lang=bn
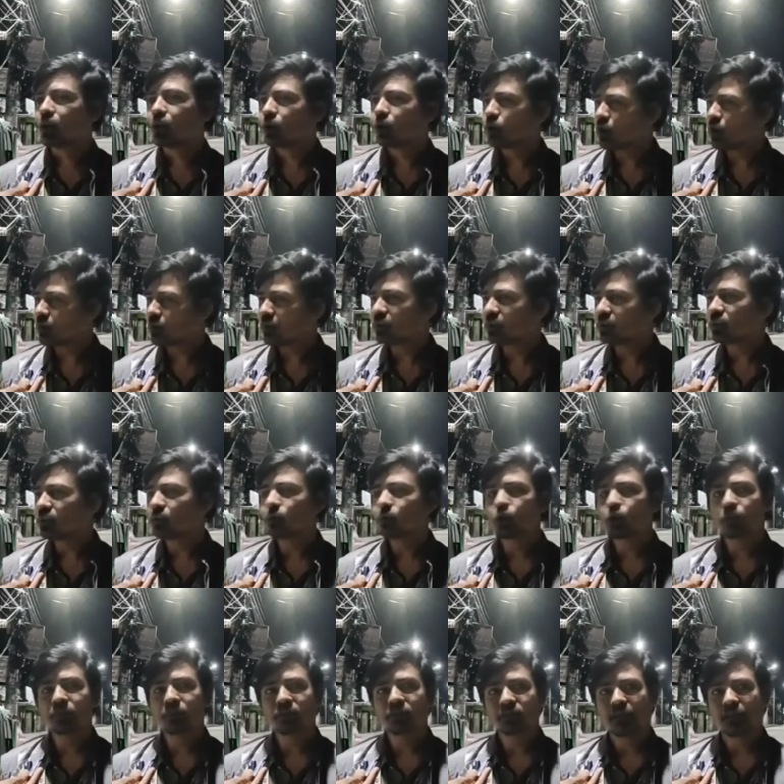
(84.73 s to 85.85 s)
গণমাধ্যম
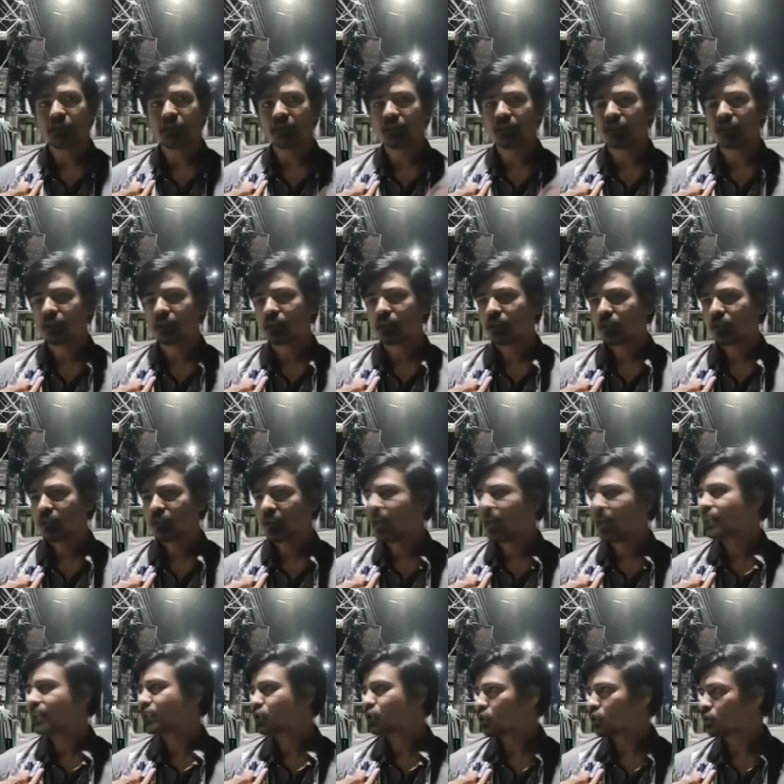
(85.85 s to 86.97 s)
কর্মী হিসেবে আমাদের কাজ
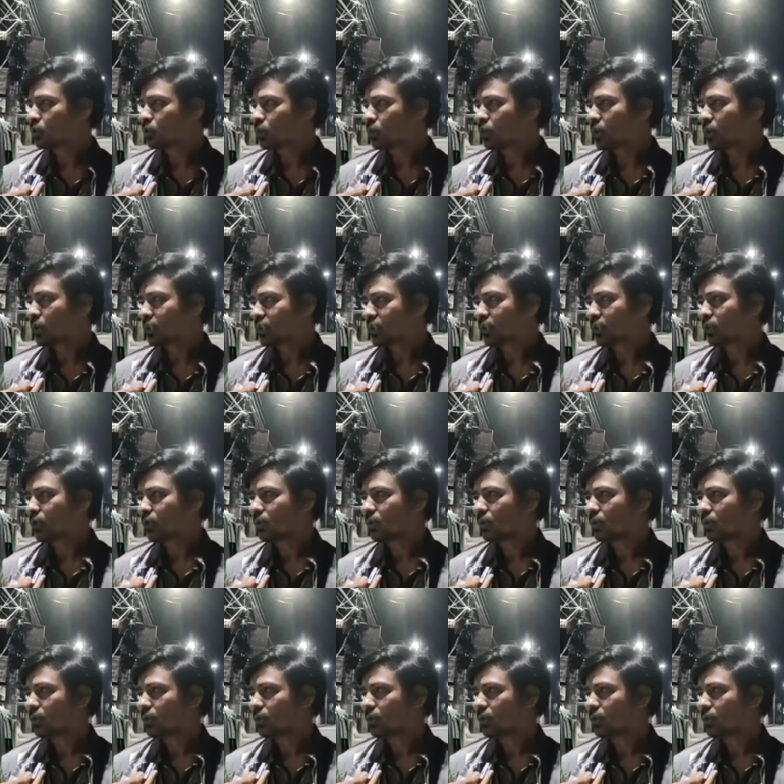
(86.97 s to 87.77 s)
যতটুকু করার ছিল